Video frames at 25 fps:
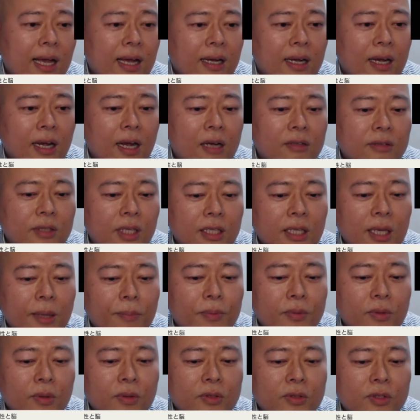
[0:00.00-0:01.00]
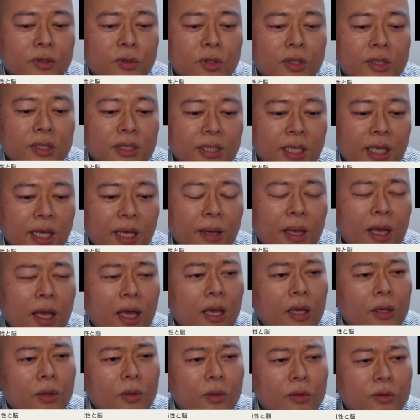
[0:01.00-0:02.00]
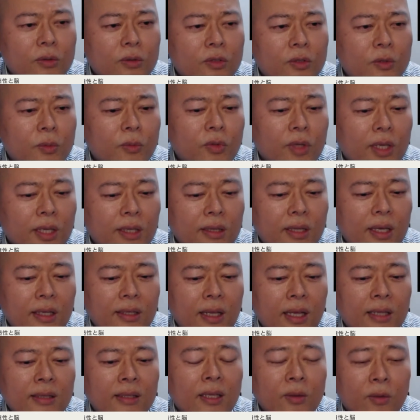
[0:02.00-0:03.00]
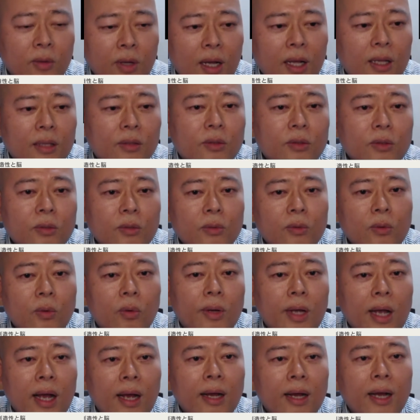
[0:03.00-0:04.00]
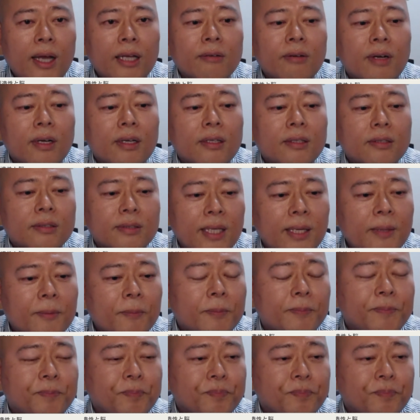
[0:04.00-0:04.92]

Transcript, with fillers: 科学的アプローチとして共通するものは一体何なのかということを考えるわけですね。